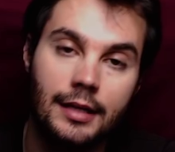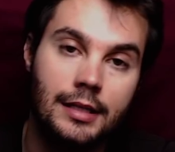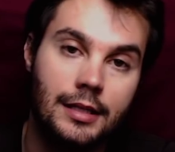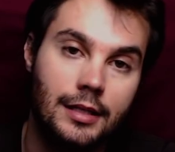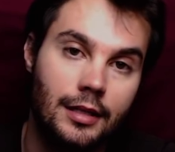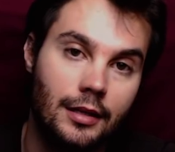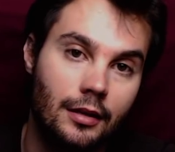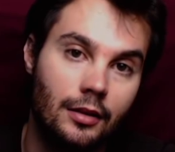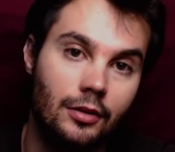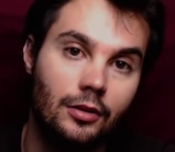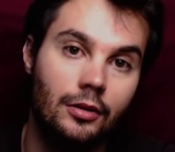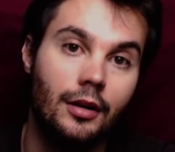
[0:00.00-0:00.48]
haya
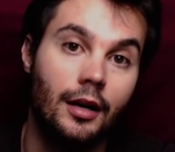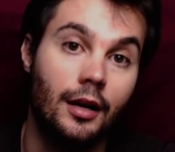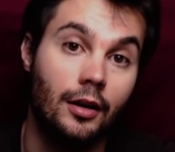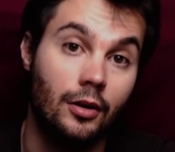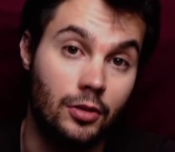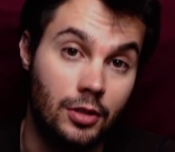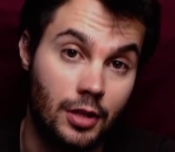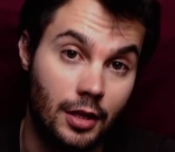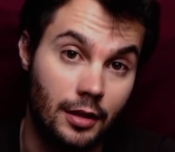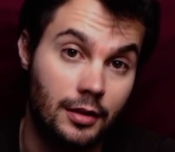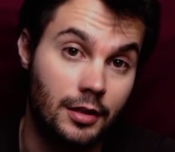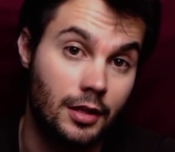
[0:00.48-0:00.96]
sido
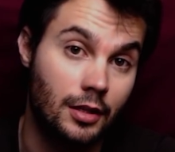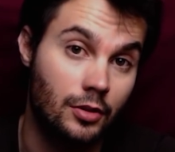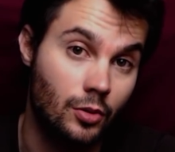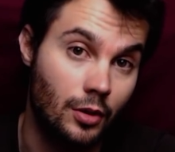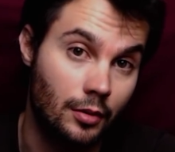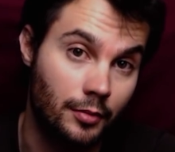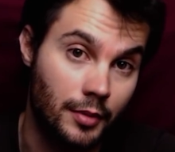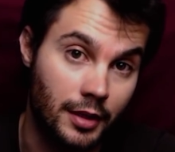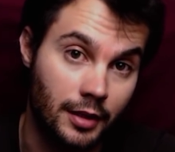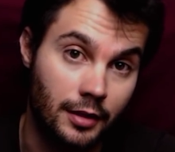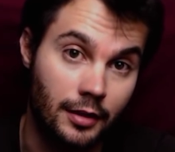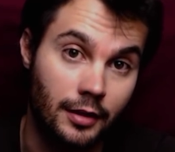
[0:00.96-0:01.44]
acosada
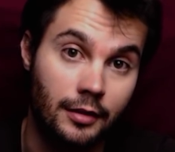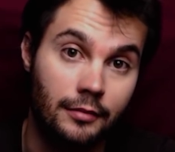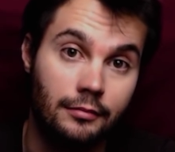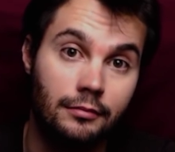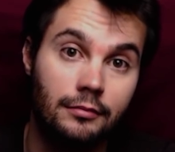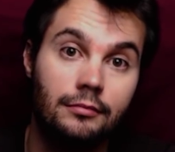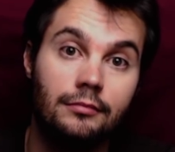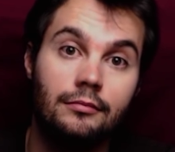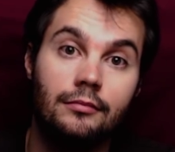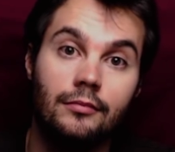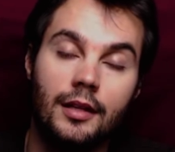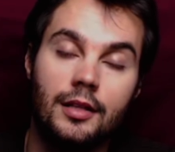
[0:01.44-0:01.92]

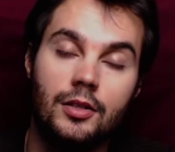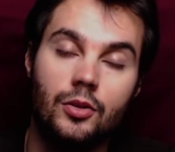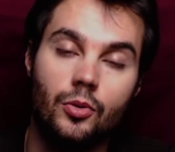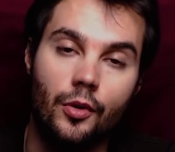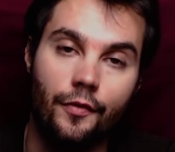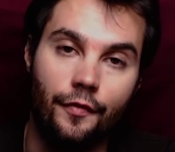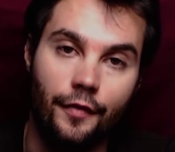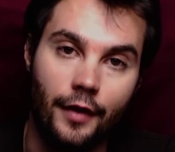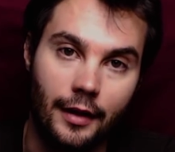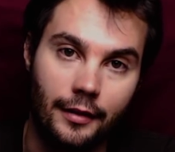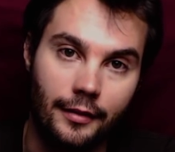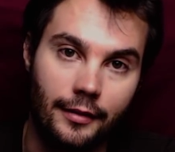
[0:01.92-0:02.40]
sexualmente durante
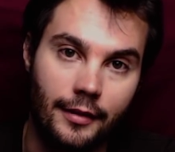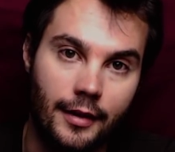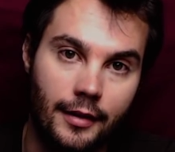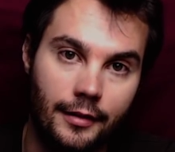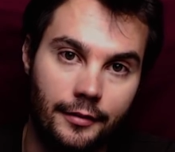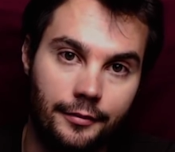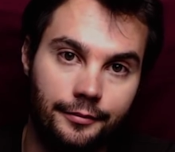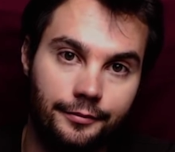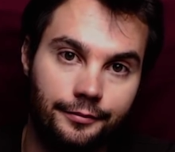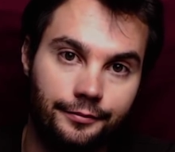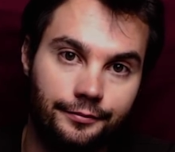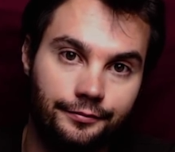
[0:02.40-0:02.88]
su infancia.